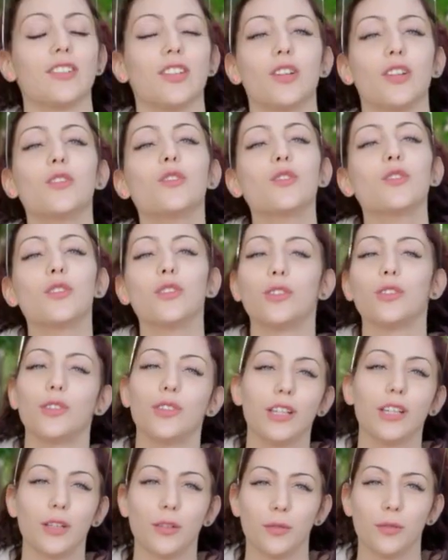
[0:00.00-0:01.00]
Cioè non
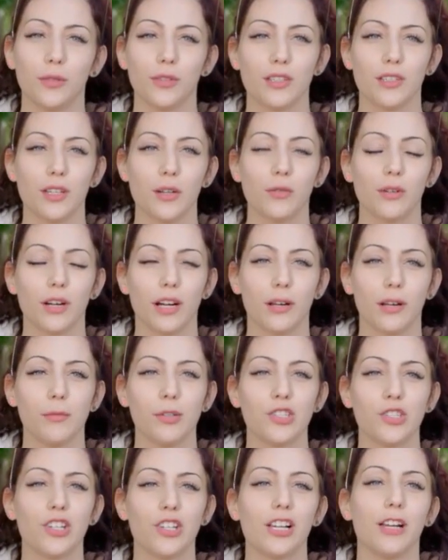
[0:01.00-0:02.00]
sono del tutto sicura che
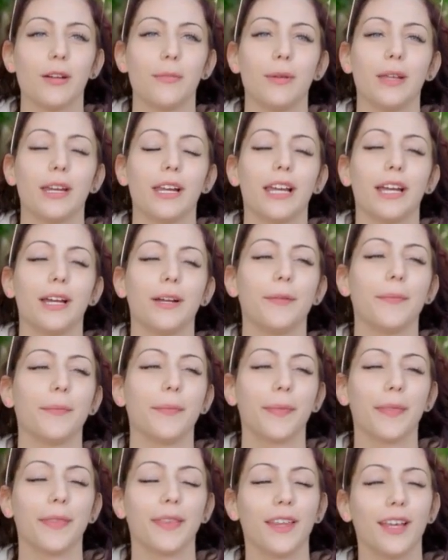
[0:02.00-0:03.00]
mi scelga perché
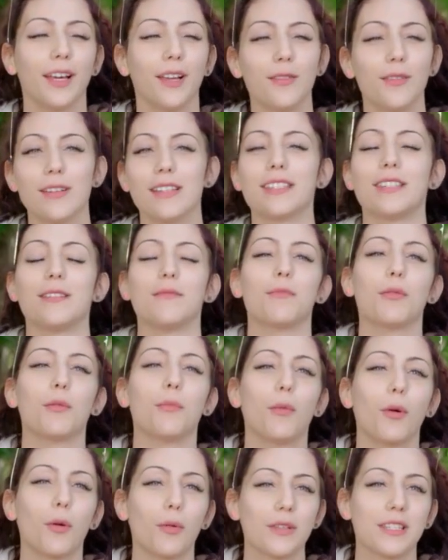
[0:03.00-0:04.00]
mm, lui ha sempre
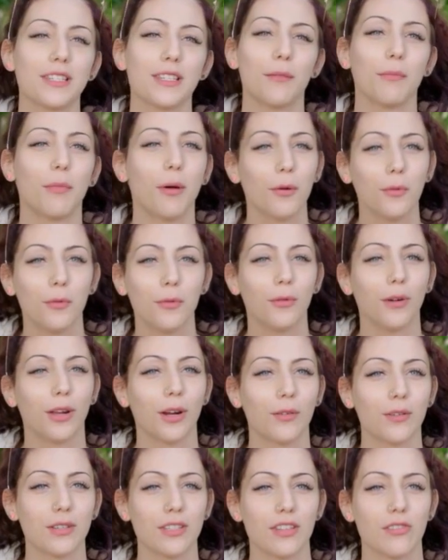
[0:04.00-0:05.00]
un po' questa
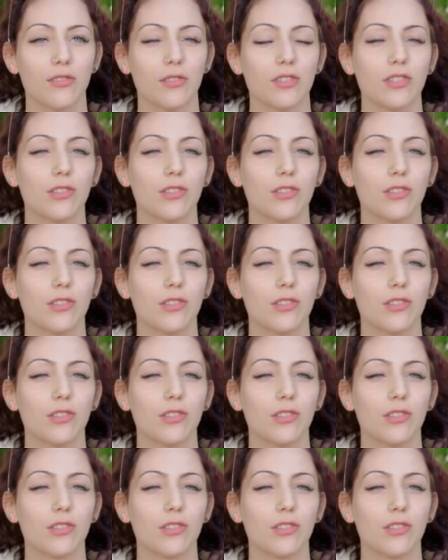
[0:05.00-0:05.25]
paura, questa sua